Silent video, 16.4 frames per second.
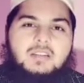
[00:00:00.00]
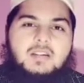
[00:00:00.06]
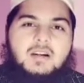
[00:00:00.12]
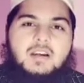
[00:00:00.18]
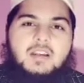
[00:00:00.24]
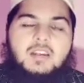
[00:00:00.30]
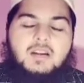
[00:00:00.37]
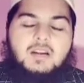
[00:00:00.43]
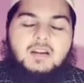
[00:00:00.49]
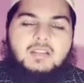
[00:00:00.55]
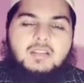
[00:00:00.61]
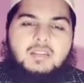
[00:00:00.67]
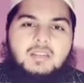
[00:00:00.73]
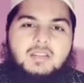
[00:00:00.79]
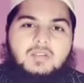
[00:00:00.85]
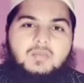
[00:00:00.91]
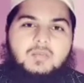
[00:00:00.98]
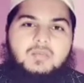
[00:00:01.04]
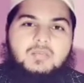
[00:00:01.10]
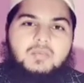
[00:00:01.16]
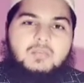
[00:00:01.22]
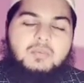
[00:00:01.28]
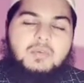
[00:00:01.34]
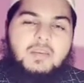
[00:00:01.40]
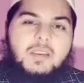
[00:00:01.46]
करता है करती है तो
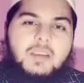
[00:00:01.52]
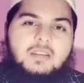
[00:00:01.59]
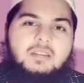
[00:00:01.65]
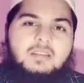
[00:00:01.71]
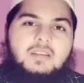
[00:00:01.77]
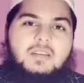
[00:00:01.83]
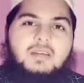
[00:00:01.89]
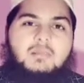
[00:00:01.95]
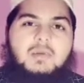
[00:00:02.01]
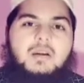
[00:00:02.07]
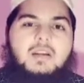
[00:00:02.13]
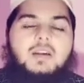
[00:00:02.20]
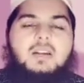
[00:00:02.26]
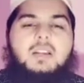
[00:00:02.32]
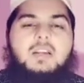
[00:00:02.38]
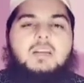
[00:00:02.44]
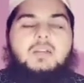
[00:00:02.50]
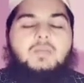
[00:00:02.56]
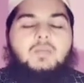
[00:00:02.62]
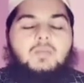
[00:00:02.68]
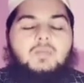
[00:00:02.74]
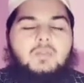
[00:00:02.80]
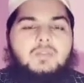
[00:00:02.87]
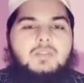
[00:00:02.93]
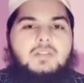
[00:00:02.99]
उसको भी ऐसा ही बनाने की
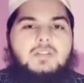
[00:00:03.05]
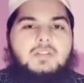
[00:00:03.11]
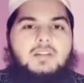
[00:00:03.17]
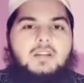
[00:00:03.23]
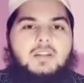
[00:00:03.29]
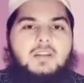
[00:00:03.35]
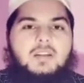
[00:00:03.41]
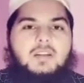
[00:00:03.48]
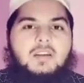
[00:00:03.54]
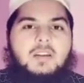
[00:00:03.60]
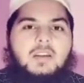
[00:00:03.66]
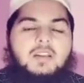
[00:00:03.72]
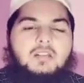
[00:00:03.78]
वो कोशिश करेगी